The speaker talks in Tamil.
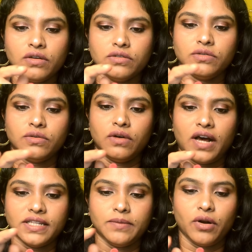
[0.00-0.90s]
ஸோ
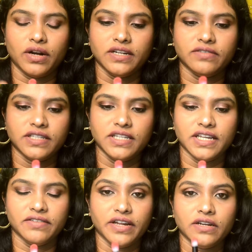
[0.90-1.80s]
அந்த ப்ராடக்ட் வந்து
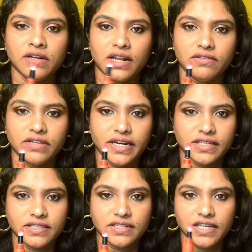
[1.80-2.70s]
நீங்கள் வேணுங்கிற அளவுக்கு
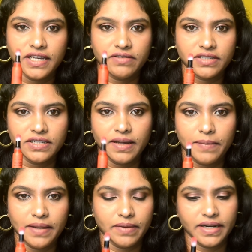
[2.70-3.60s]
எடுத்துகிட்டு நீங்கள் வந்து
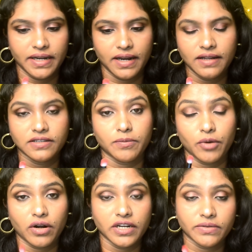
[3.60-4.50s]
அப்ளை பண்ணிக்கலாம் இந்த
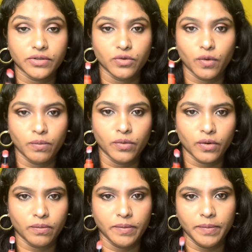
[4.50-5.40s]
ப்ராடக்ட் வந்து ரொம்ப
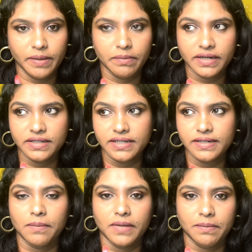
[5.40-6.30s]
ரொம்ப
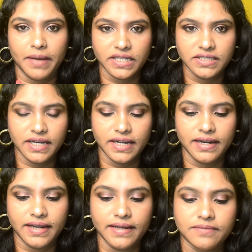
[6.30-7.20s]
பிக்மெண்டட் பட் பேட்சியாக
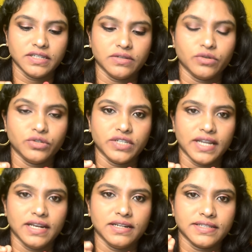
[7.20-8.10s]
இல்லை ஒரு
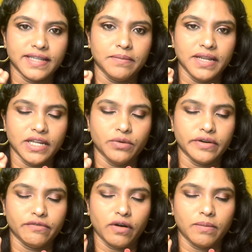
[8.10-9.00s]
ஜெல் செமி
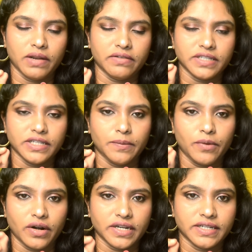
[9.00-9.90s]
லிக்விட் ஃபார்மில் வந்து இந்த
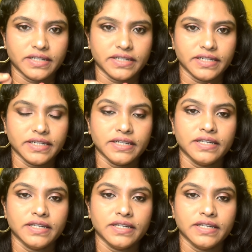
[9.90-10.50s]
ப்ராடக்ட் இருக்குது